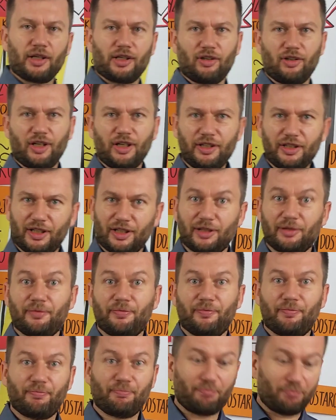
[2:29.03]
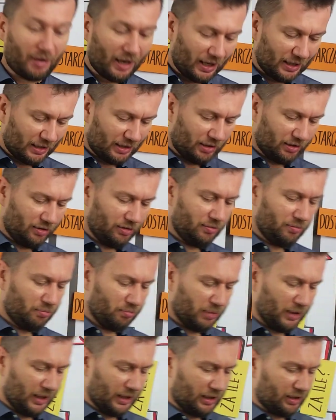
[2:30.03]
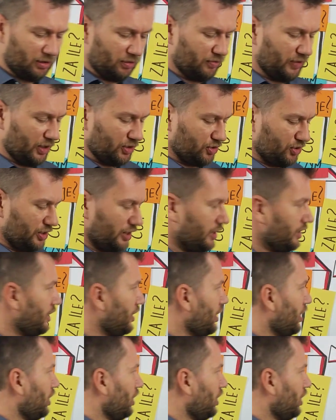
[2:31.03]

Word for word: Kolejne, bardzo, bardzo ważne,